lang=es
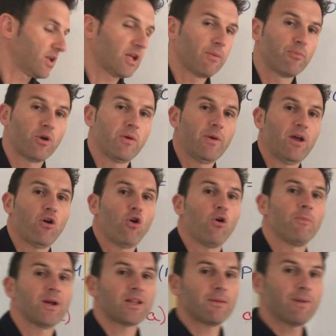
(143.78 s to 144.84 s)
apruebe o
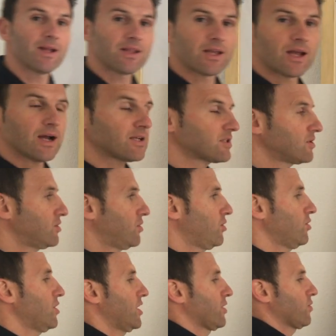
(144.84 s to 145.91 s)
matemáticas o
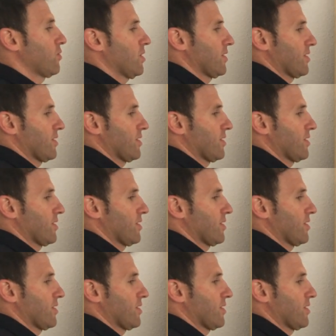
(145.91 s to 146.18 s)
lengua